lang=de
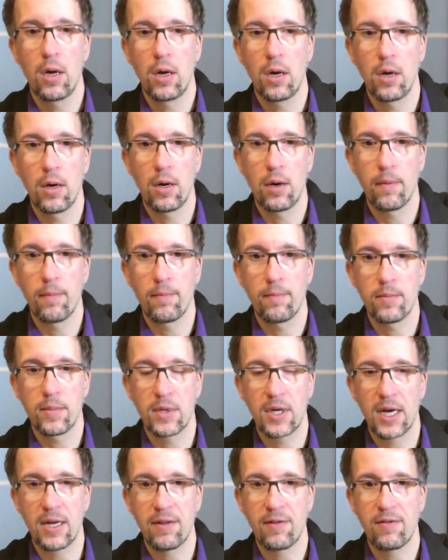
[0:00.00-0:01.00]
ähm,
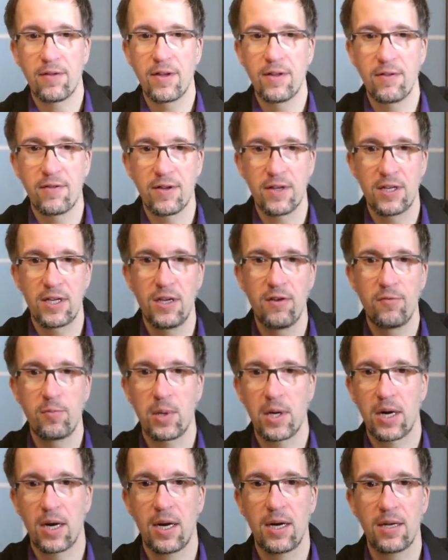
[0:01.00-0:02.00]
ganz instinktiv
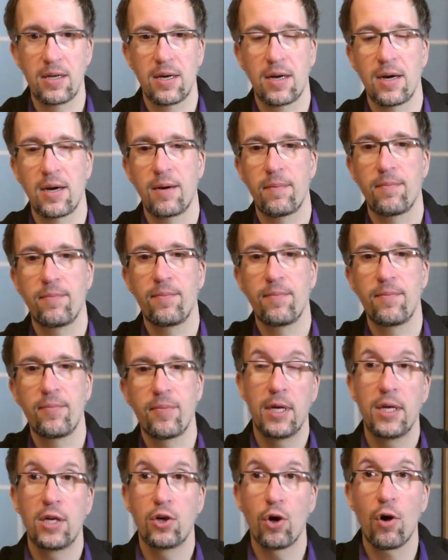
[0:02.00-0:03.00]
parat haben.
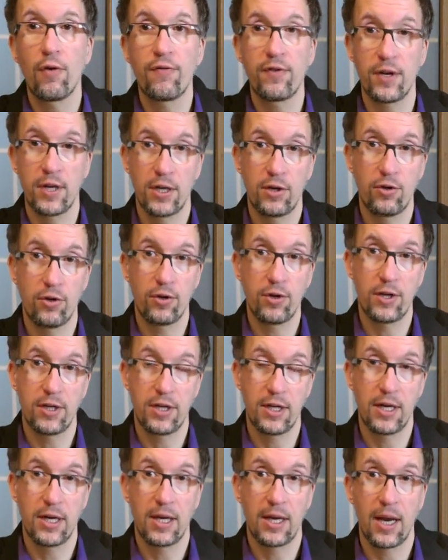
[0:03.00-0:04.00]
Ich hoffe, ich konnte
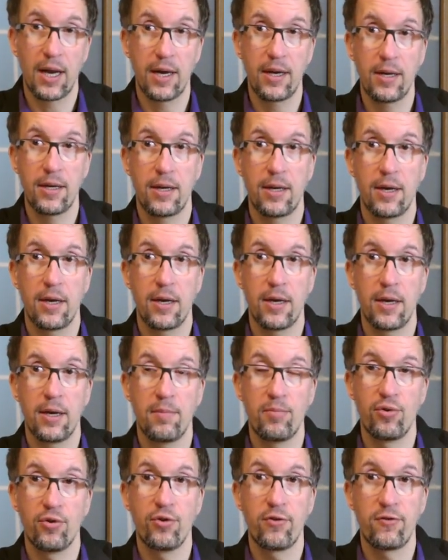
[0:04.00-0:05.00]
dir einen kleinen äh,
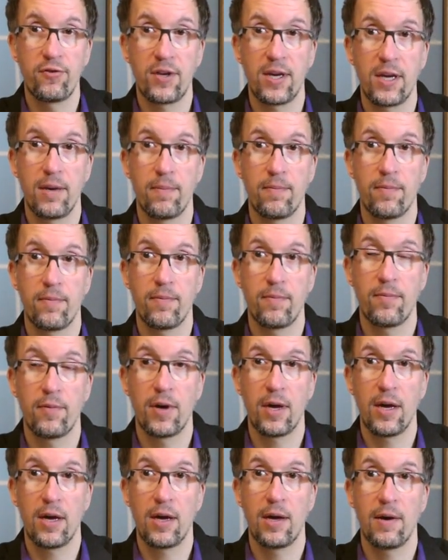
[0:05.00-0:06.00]
Impuls geben,
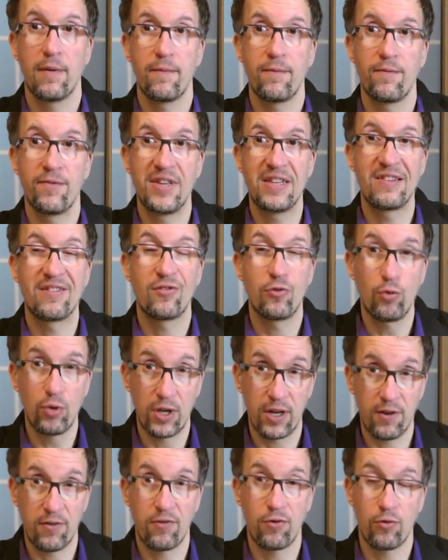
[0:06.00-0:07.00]
äh, wieso
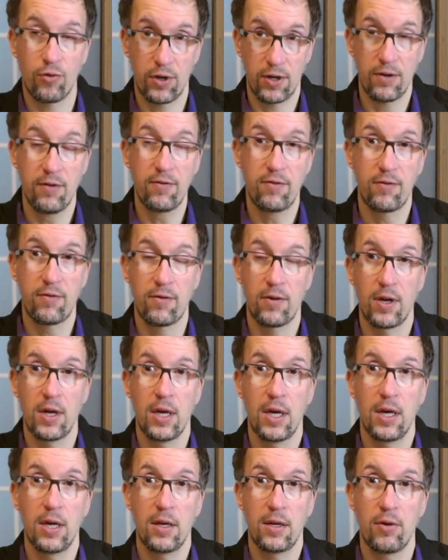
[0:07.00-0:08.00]
das so ist
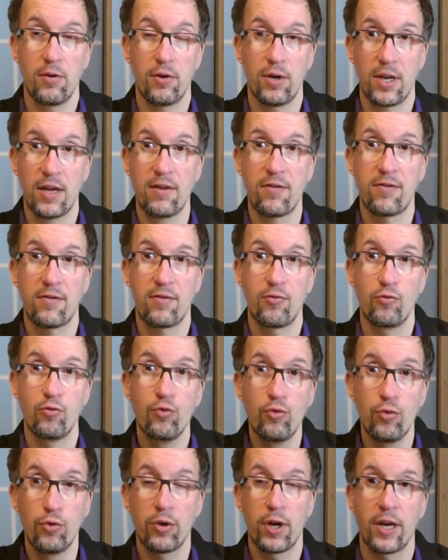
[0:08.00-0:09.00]
dass
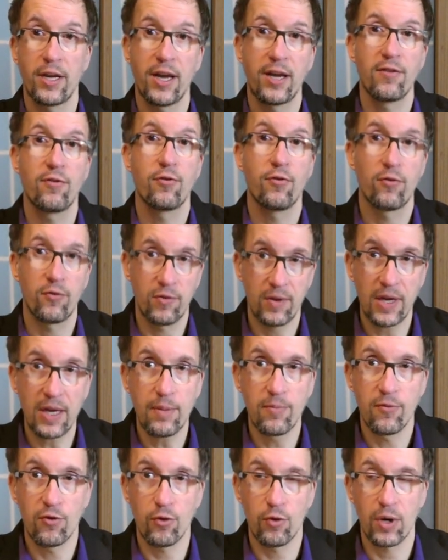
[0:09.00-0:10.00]
du oder dein
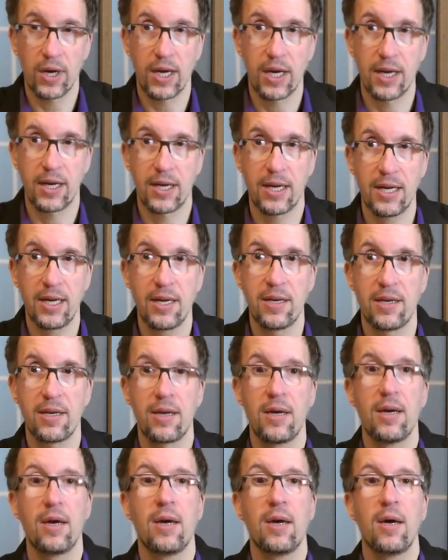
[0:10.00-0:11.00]
System so reagiert
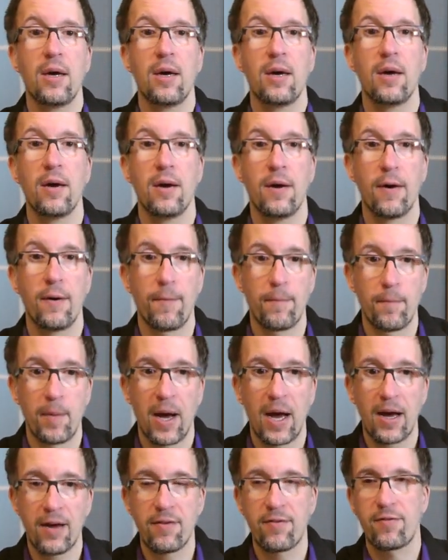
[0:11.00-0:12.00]
ähm,
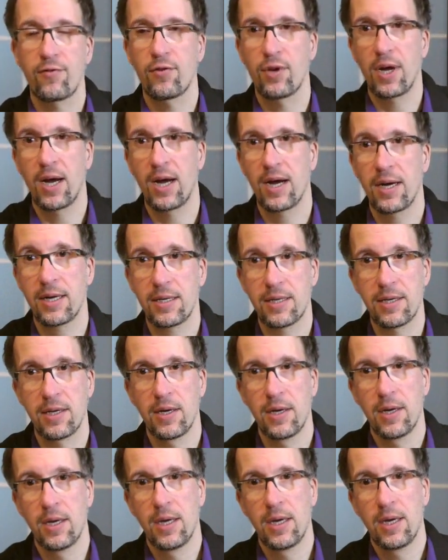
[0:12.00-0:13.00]
hast oder hat,
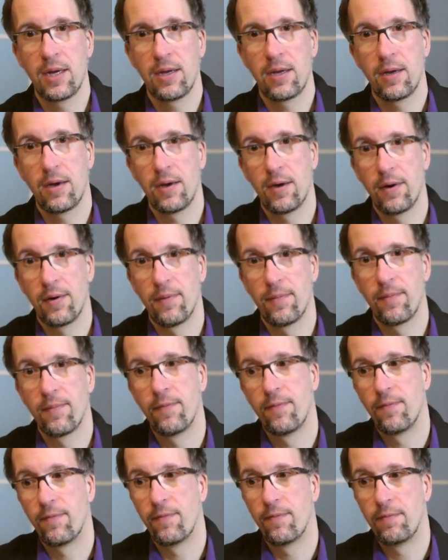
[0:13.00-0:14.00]

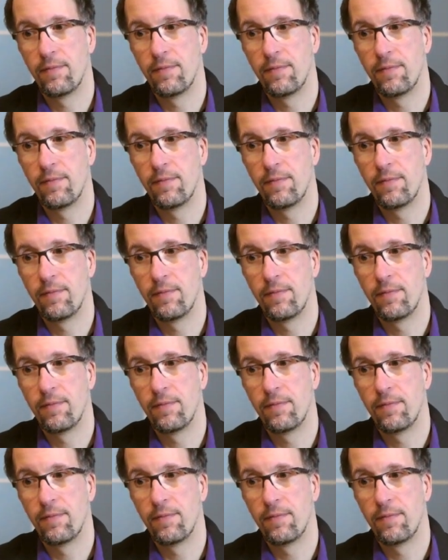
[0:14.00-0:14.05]
ähm,